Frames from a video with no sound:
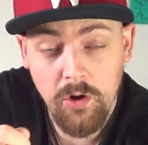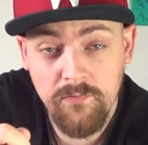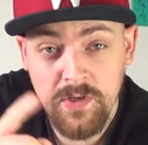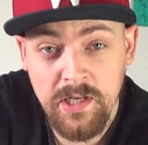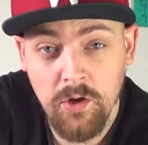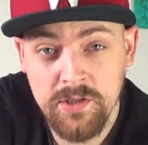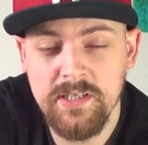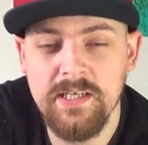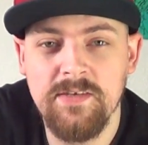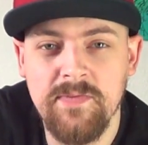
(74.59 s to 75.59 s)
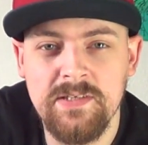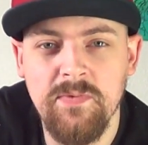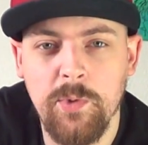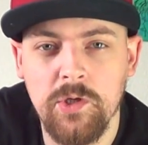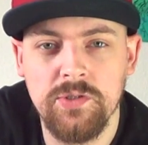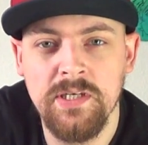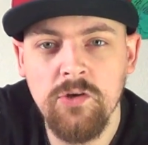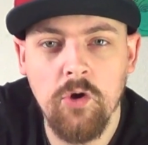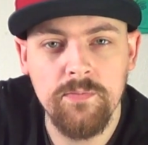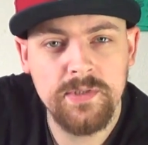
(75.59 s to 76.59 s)
Und für die Leute, die nicht wissen, wie man
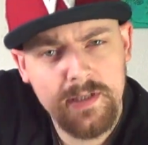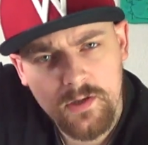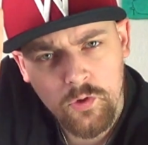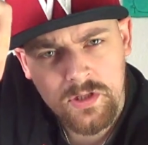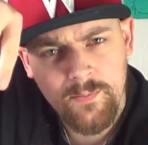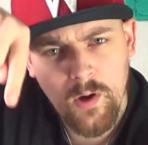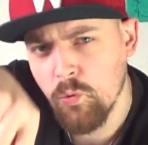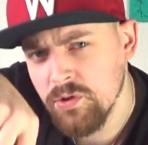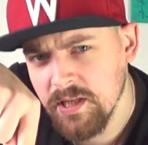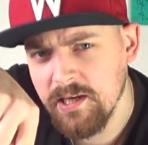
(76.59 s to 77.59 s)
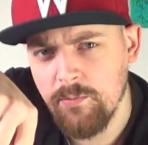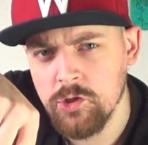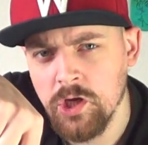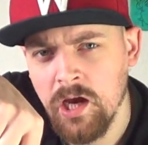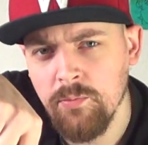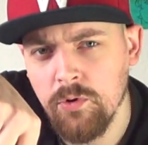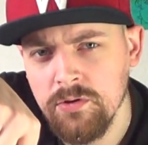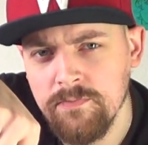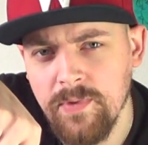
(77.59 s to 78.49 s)
dorthin kommt, dann guckt ihr mal unten in der Beschreibung.